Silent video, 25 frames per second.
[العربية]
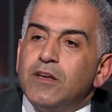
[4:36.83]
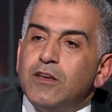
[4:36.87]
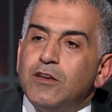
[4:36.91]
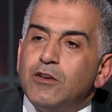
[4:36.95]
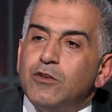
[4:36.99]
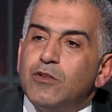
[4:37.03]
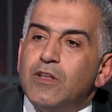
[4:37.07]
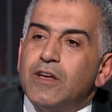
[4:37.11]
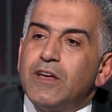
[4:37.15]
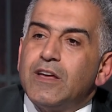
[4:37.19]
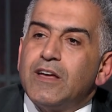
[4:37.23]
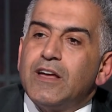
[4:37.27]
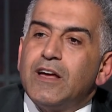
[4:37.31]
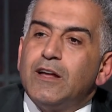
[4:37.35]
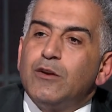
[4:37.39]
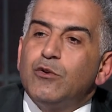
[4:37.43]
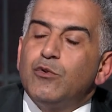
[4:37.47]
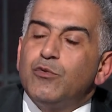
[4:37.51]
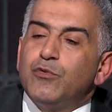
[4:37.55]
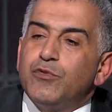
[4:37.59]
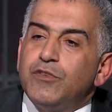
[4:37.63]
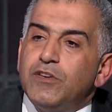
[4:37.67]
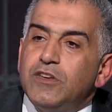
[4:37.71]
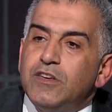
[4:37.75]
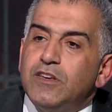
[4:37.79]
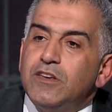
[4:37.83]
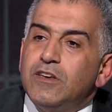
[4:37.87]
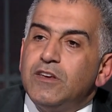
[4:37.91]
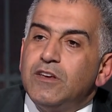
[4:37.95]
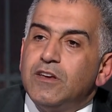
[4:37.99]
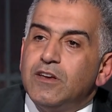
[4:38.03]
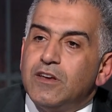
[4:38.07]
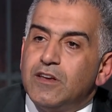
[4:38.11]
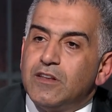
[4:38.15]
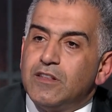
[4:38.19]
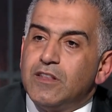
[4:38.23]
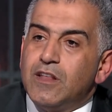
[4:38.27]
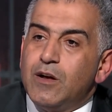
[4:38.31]
يدخله في
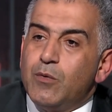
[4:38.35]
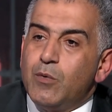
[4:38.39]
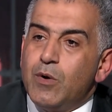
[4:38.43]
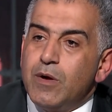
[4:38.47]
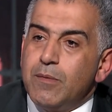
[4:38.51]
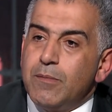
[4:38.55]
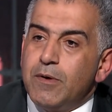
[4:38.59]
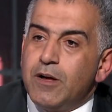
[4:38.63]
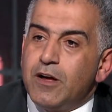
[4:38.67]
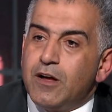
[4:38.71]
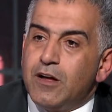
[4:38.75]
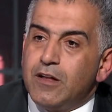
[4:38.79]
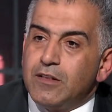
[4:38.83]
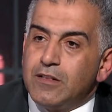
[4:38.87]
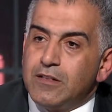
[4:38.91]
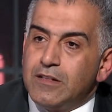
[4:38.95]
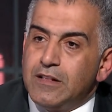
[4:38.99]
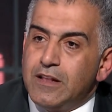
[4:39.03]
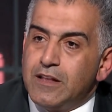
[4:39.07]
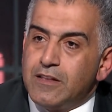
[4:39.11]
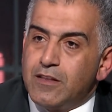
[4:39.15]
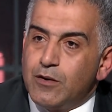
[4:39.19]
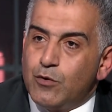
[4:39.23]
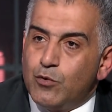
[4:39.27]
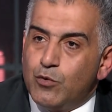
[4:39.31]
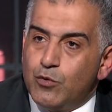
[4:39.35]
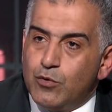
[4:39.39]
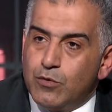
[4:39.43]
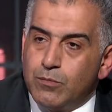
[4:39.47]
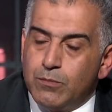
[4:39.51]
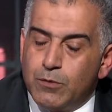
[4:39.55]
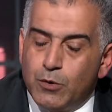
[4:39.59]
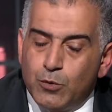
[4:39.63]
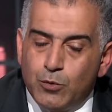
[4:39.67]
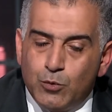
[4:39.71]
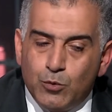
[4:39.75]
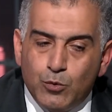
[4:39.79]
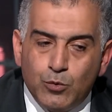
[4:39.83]
دوامة قد لا
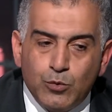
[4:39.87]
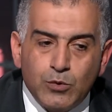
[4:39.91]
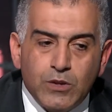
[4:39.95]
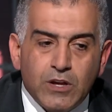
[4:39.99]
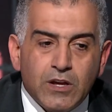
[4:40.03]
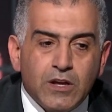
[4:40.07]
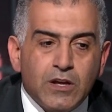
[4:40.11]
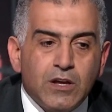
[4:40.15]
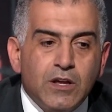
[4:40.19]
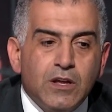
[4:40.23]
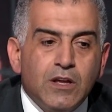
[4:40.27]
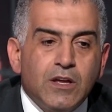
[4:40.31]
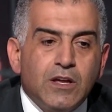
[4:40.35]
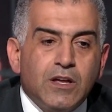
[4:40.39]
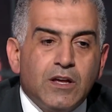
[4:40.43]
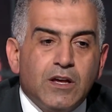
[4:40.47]
تكون موجودة